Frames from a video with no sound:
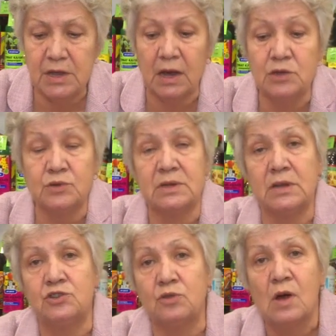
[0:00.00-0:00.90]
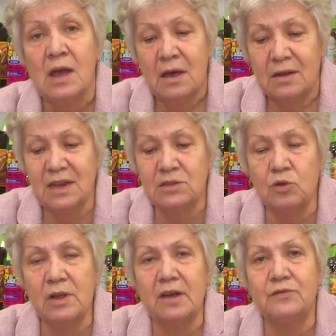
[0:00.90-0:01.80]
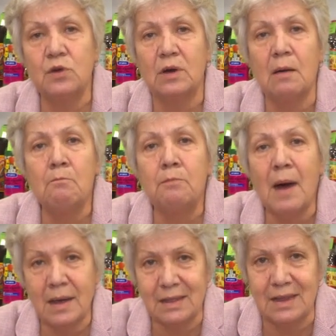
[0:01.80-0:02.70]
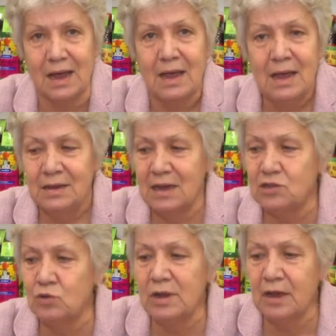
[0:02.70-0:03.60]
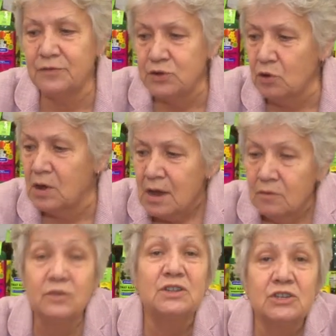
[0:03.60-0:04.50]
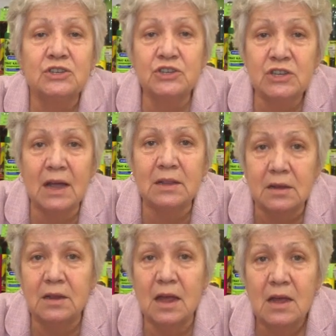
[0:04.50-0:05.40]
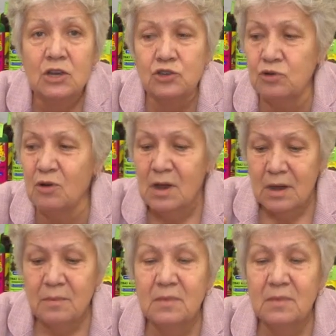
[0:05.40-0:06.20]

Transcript: Я хочу сказать, что настолько все компактно, настолько все вот сжато, да, что